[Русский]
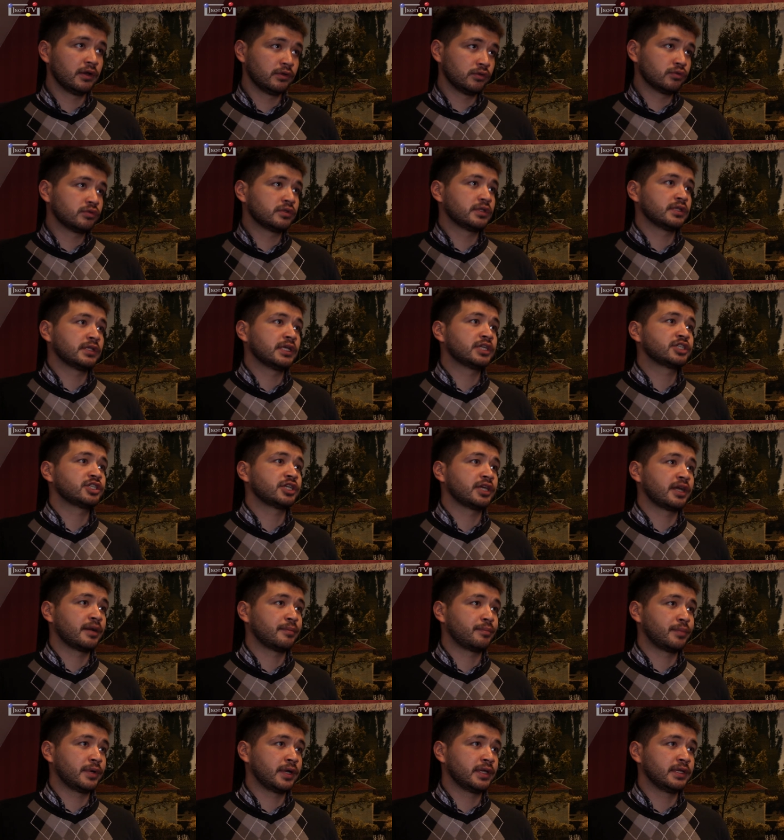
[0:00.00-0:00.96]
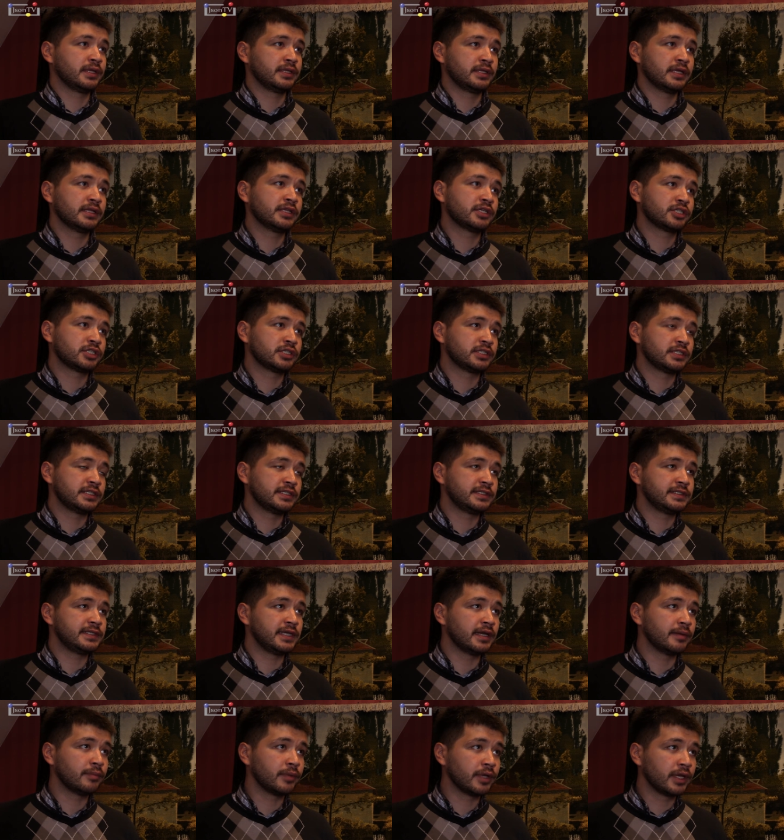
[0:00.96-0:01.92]
ну, нашей компании, да, нашей
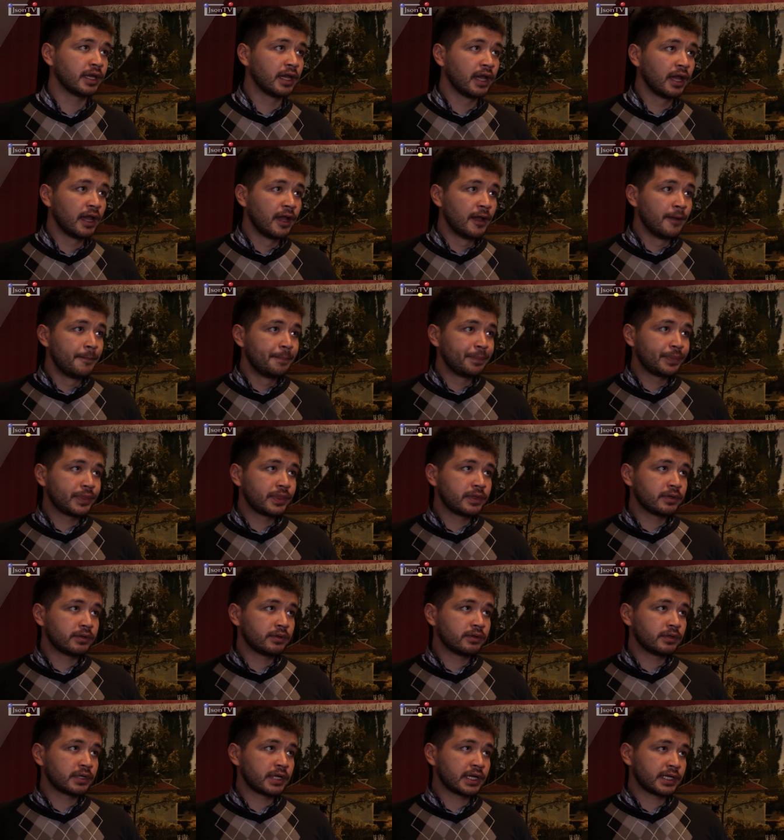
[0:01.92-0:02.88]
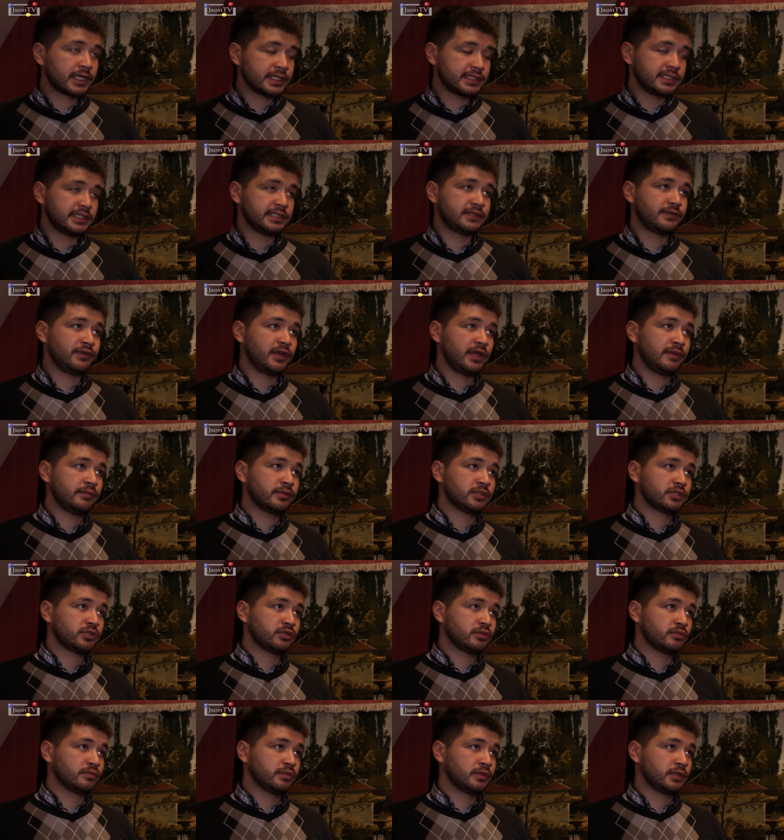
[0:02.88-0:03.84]
системой, uh-huh, uh-huh. то как раз есть время,
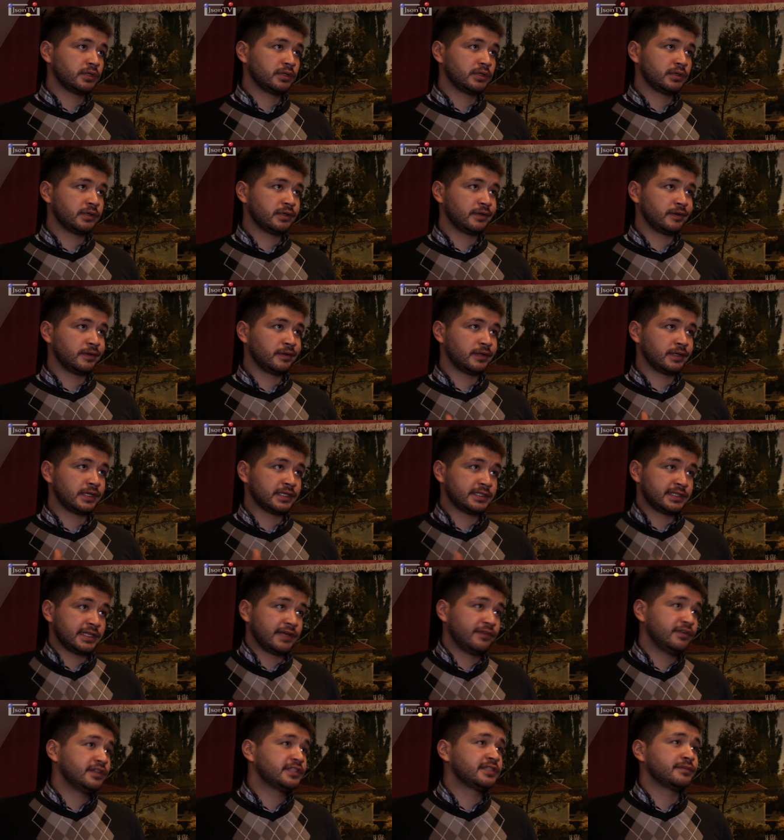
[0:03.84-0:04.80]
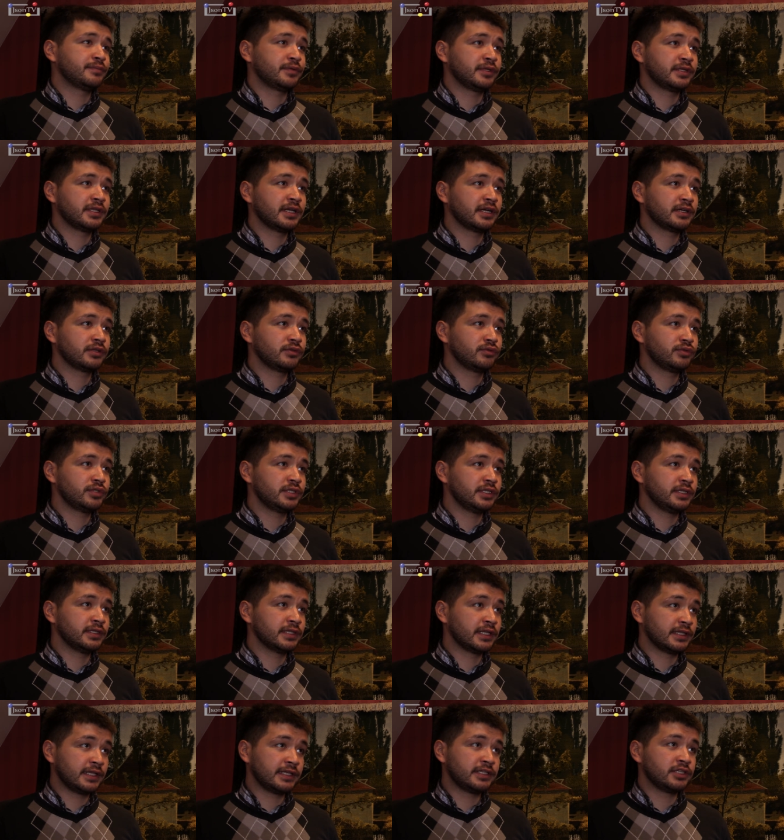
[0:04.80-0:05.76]
чтобы остановиться, передохнуть
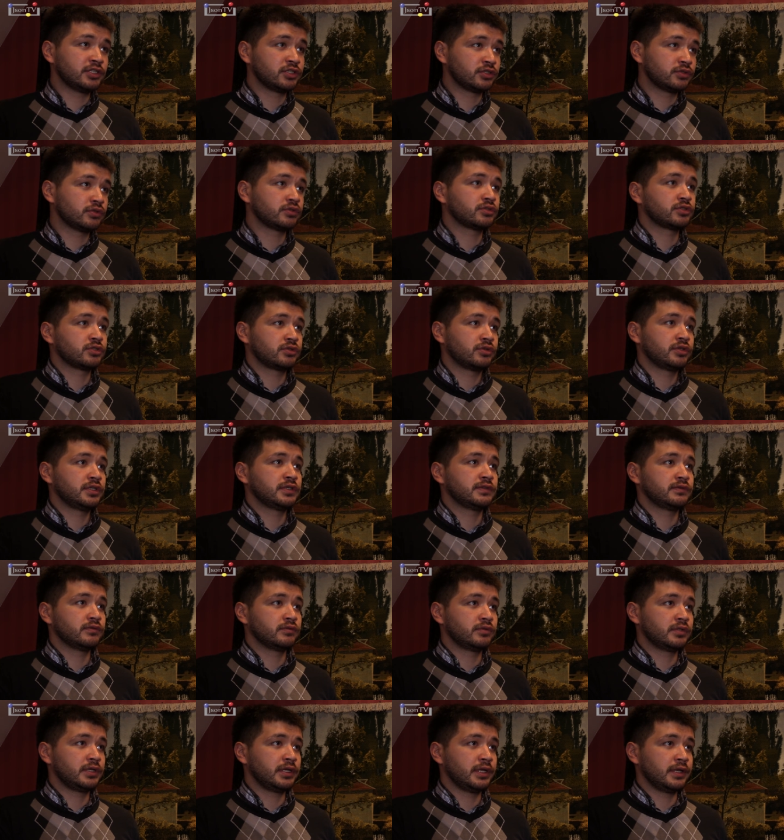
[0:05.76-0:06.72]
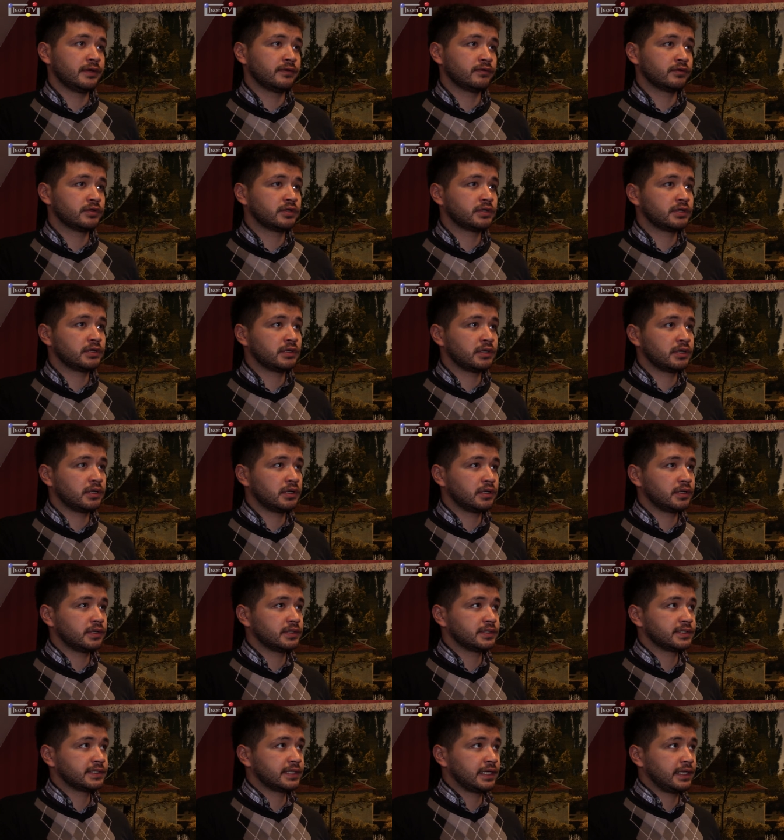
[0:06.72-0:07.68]
и наладить что-то, что есть внутри. Вот
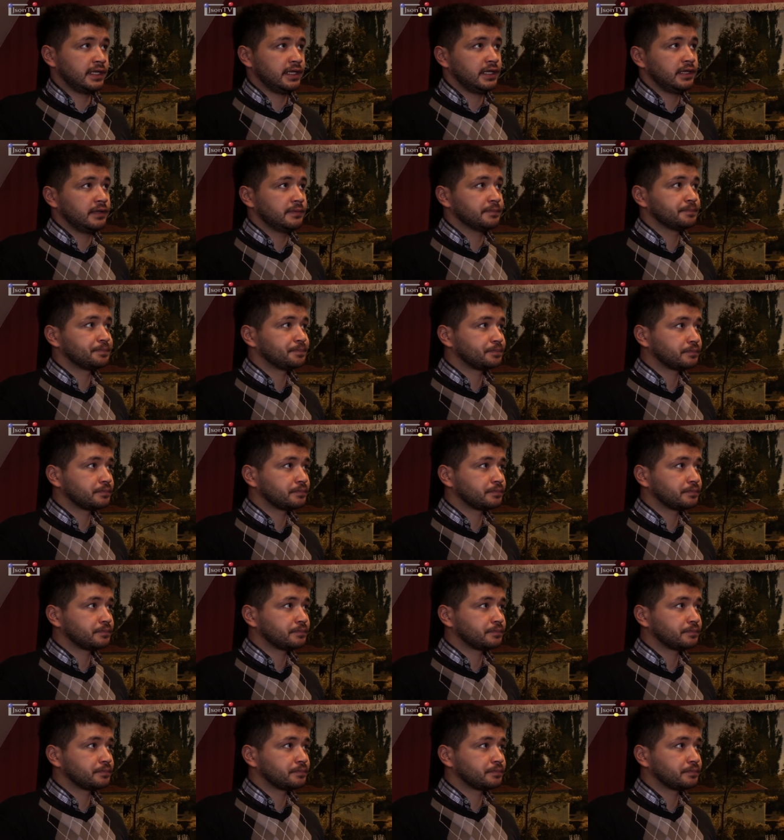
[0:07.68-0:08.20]
а, скорее